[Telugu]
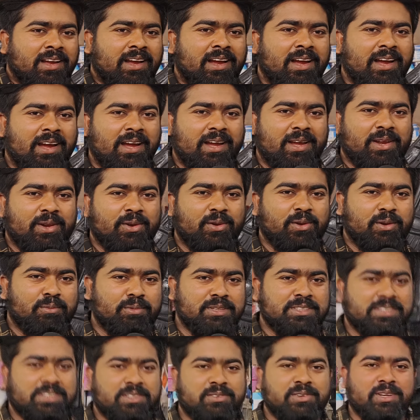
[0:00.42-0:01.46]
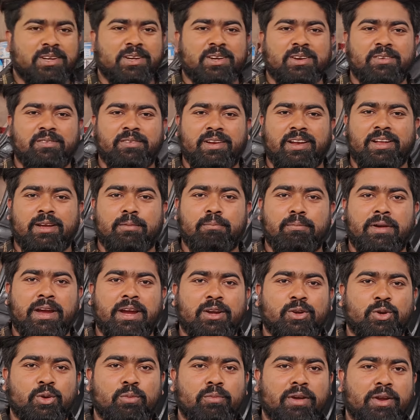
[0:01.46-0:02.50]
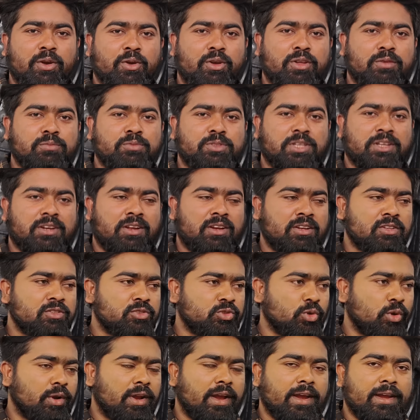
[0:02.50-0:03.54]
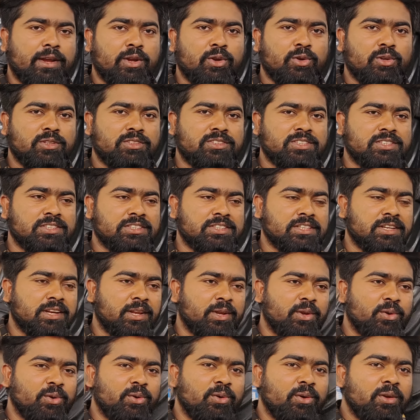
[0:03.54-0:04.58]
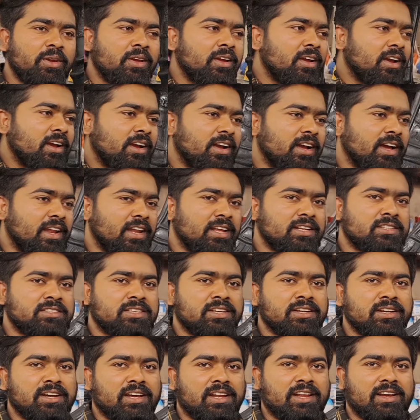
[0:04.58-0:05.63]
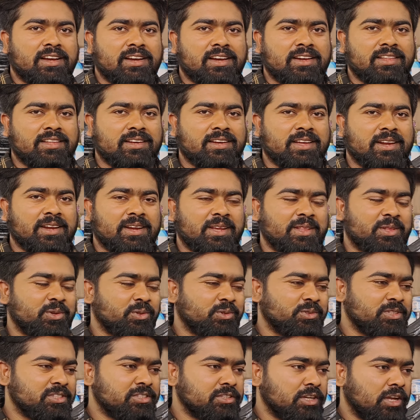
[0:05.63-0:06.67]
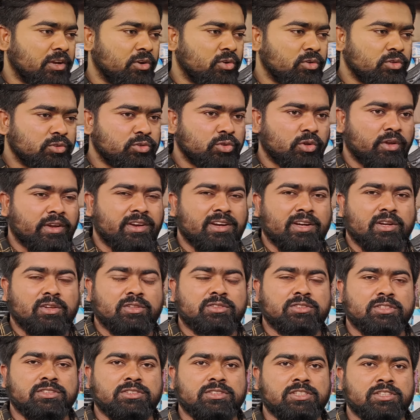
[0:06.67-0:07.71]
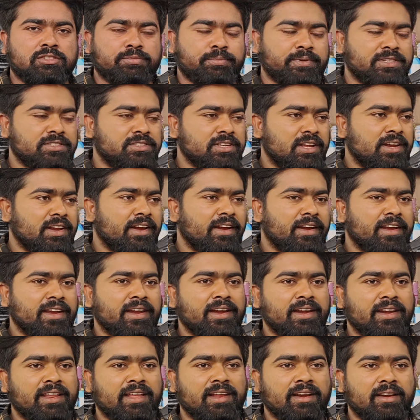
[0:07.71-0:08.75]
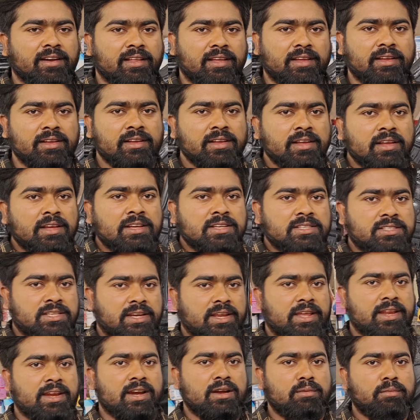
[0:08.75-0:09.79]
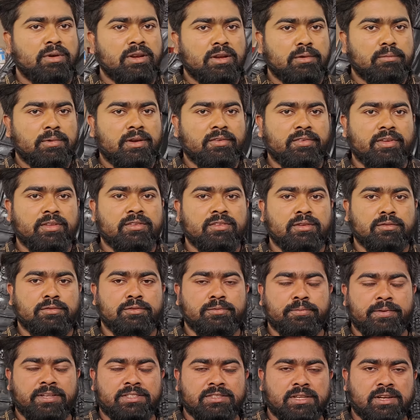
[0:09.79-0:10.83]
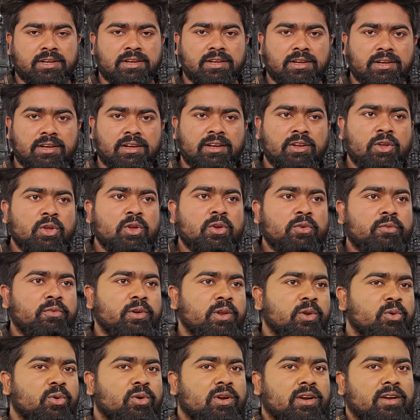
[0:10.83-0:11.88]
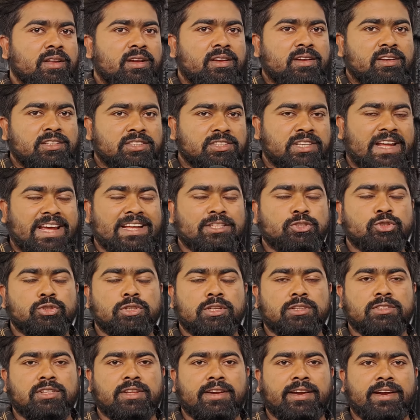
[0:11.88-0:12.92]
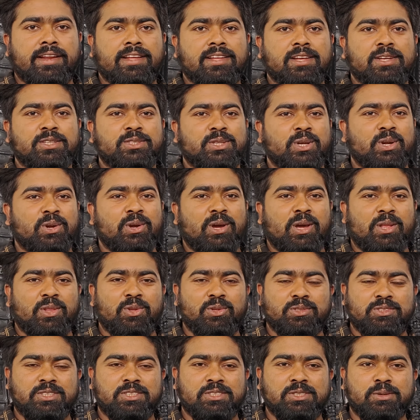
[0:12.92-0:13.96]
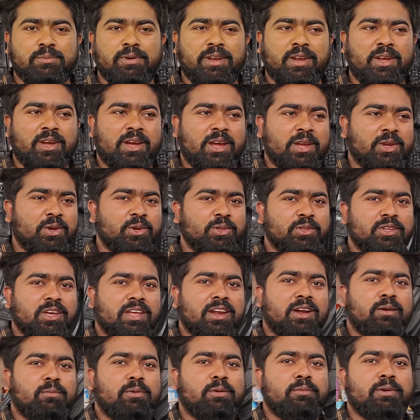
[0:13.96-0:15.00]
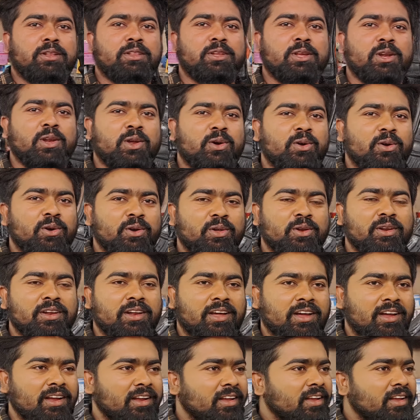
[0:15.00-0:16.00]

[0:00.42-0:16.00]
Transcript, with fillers: హాయ్ హలో నమస్తే వనకం వెల్కమ్ బ్యాక్ టు మై యూట్యూబ్ ఛానల్ సో రైట్ నువ్వు వచ్చేసి నేను గణేష్ సింగ్ కళాకార్ దగ్గరికి అయితే వచ్చేసాను సో ఇక్కడ వచ్చేసి స్పెషాలిటీ ఏంటి అంటే శ్రీరామ నవమి సబ్ స్పెషల్గా వీళ్ళు ఒకట స్టాచ్యూ అయితే రెడీ చేశారో అది వచ్చేసి మన అయోధ్య రామ మందిర్లో ఉంటున్న